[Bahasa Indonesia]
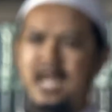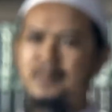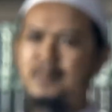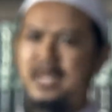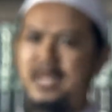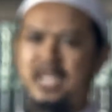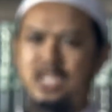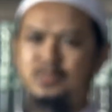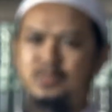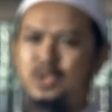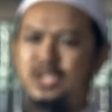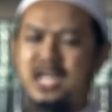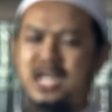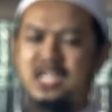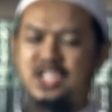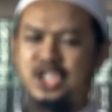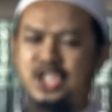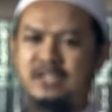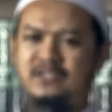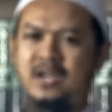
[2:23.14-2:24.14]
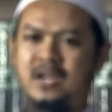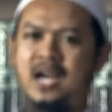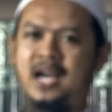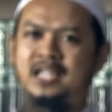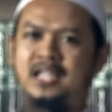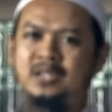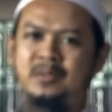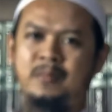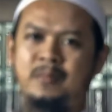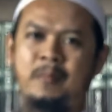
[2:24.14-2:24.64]
apa yang disebut dengan
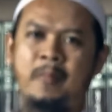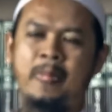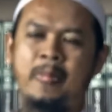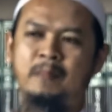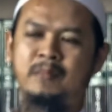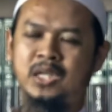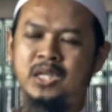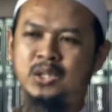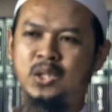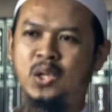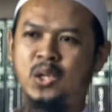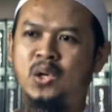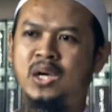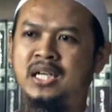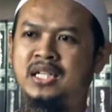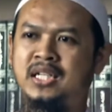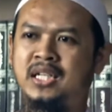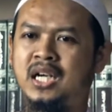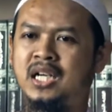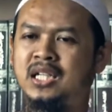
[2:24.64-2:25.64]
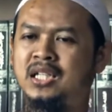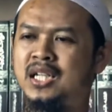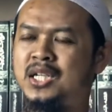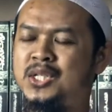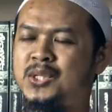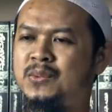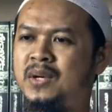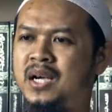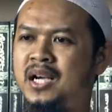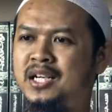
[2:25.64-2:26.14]
syafaat, pertolongan dari Allah
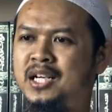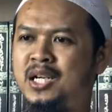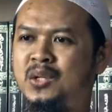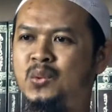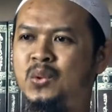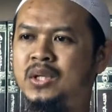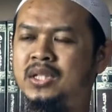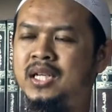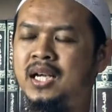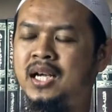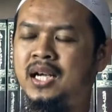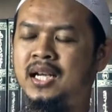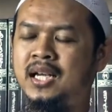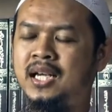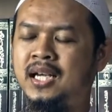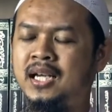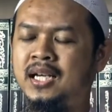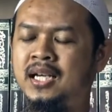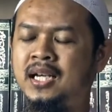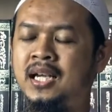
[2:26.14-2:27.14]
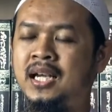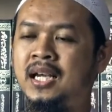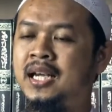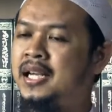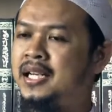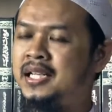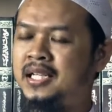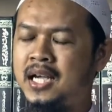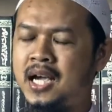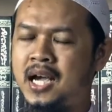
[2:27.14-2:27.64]
subhanahu wa ta'ala
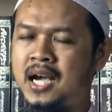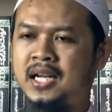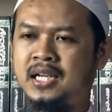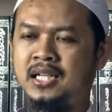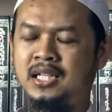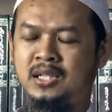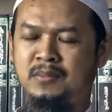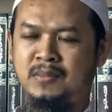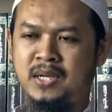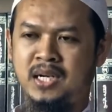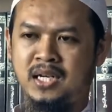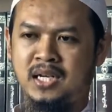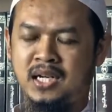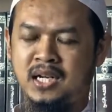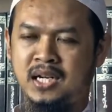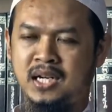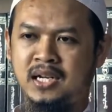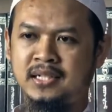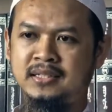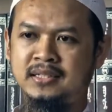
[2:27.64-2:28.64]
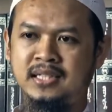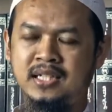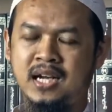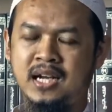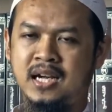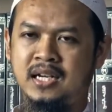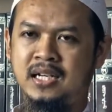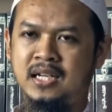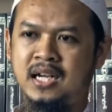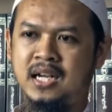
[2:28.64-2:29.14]
di hari di mana tidak
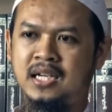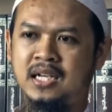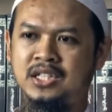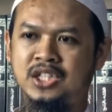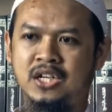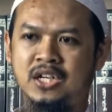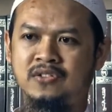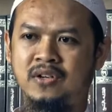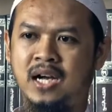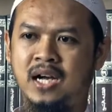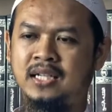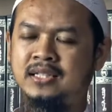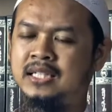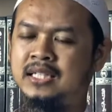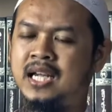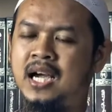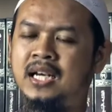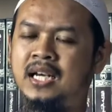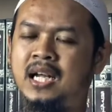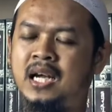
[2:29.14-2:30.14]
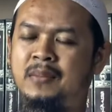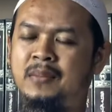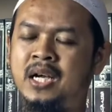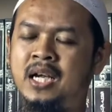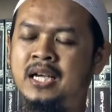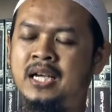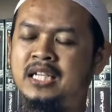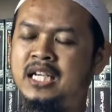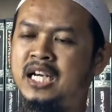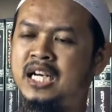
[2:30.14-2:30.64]
ada syafaat, tidak ada
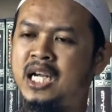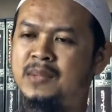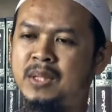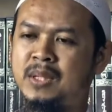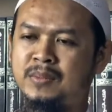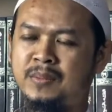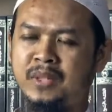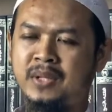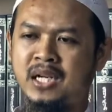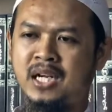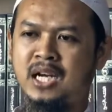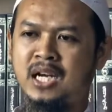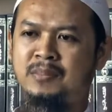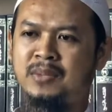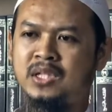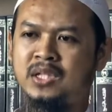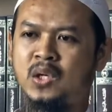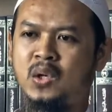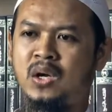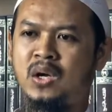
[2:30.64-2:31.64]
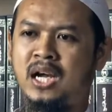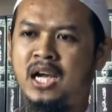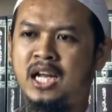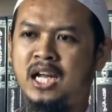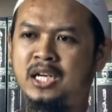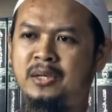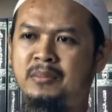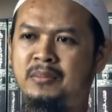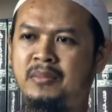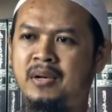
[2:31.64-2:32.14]
yang dapat memberikan
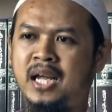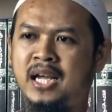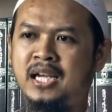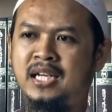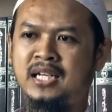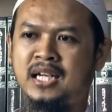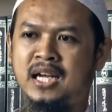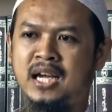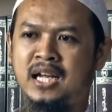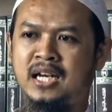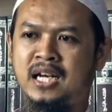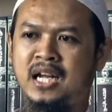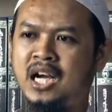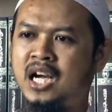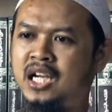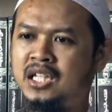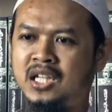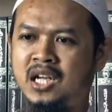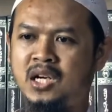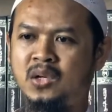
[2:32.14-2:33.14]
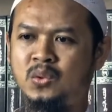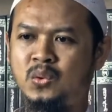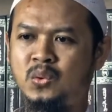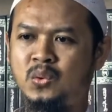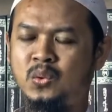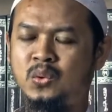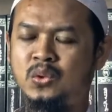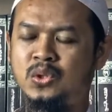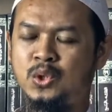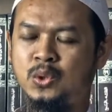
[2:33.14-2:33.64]
pertolongan melainkan Allah
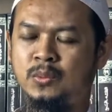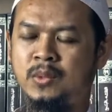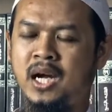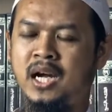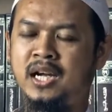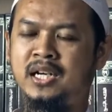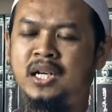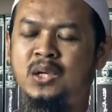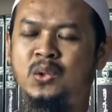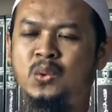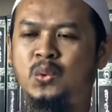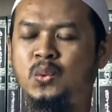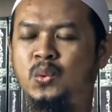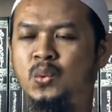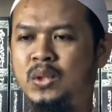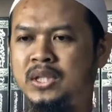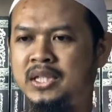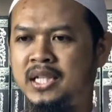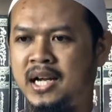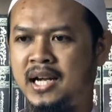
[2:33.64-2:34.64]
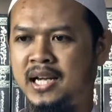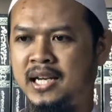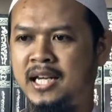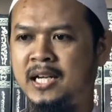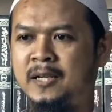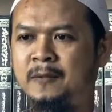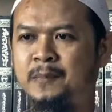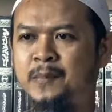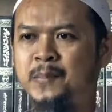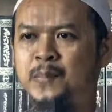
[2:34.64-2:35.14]
subhanahu wa
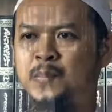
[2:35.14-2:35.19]
ta'ala.